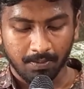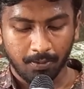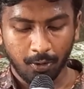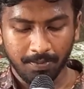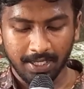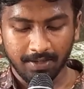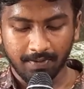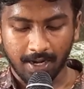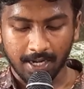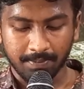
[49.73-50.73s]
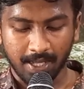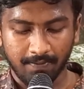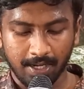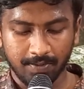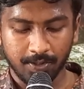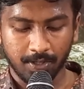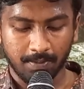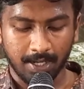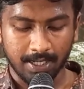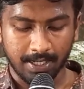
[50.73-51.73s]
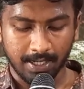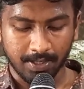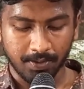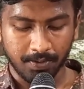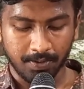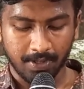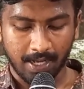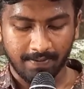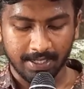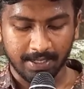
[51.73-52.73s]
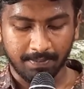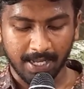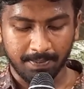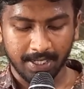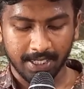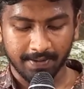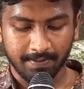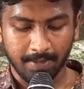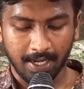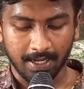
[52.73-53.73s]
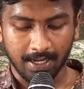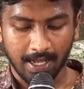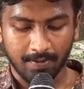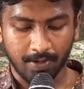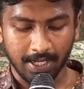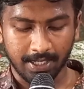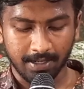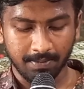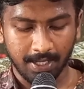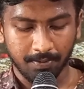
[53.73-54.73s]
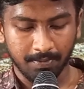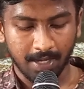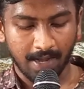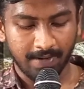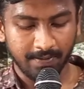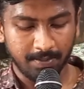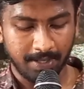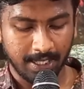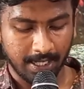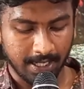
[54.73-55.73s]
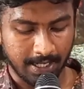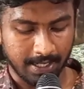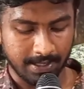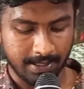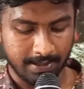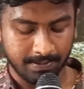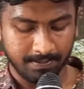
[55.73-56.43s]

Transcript: பூமிக்கு வானம் எவ்வளவு தூரமாயிருக்கிறதோ அவருக்கு பயப்படுகிறவர் மேல் அவருடைய கிருபையும் அவ்வளவு பெரிதாயிருக்கிறது